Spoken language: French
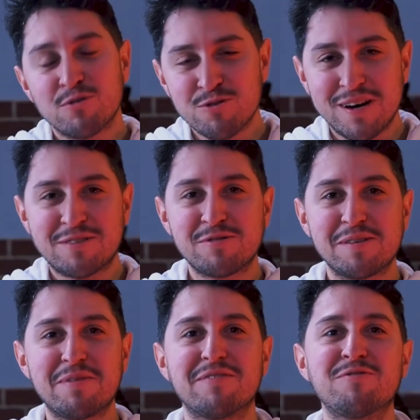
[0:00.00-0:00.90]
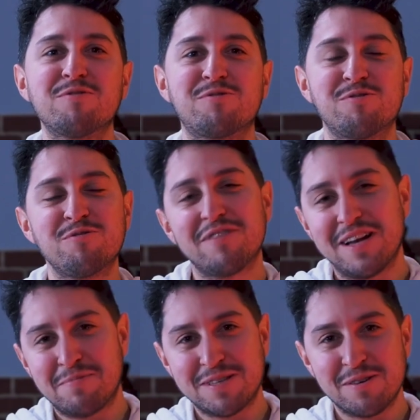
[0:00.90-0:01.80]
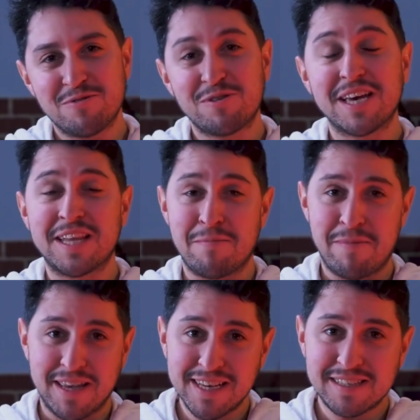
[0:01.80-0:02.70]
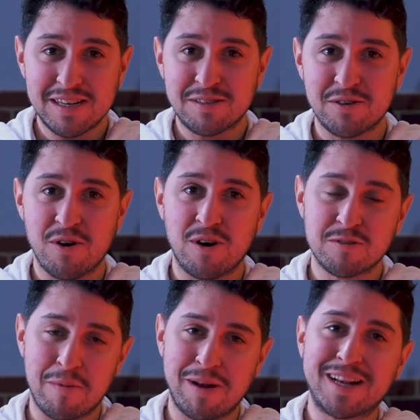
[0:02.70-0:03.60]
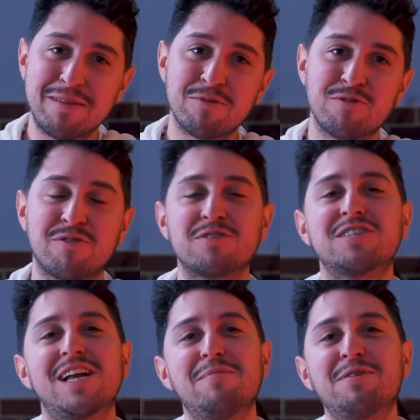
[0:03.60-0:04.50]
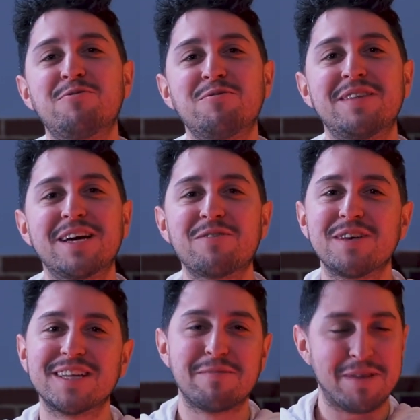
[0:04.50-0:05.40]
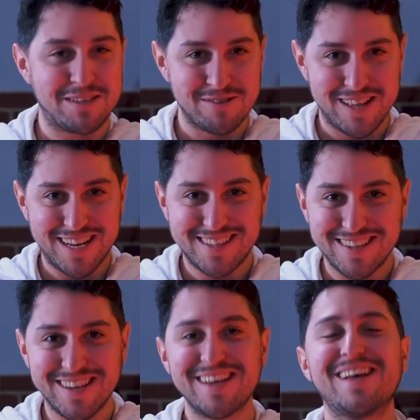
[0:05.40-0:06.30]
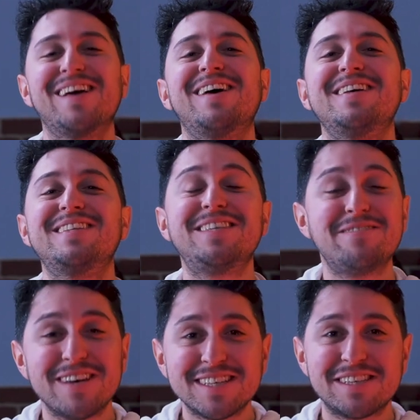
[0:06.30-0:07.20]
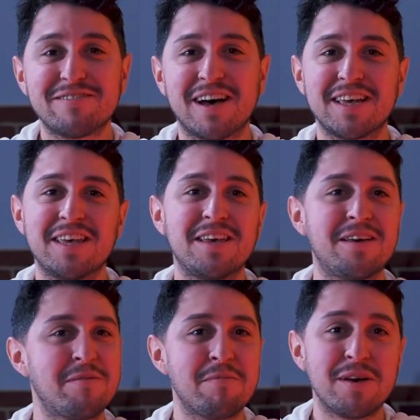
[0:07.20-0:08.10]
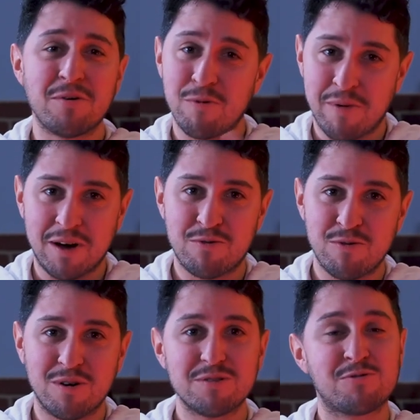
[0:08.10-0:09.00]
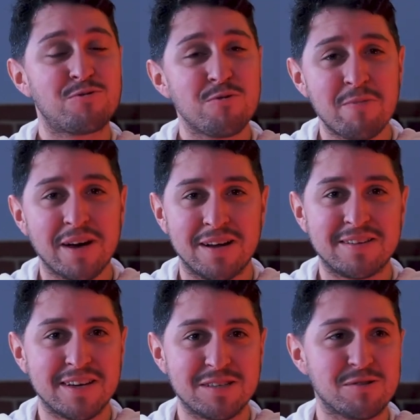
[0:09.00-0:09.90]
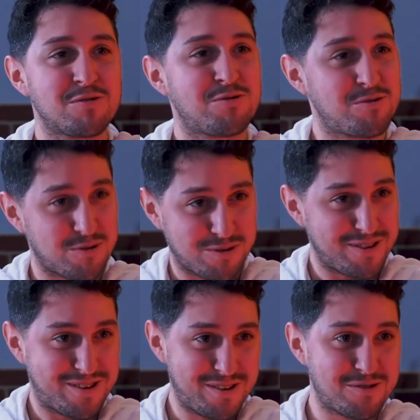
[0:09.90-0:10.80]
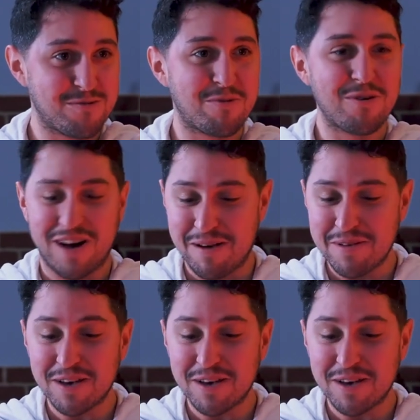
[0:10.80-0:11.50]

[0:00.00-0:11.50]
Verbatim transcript: Bonjour à tous et bienvenue dans ce nouvel épisode du Canap by Excelsior. Je m'appelle Clément Deforge, j'ai l'habitude d'accueillir des personnalités diverses et variées, mais au parcours super intéressant sur ce programme.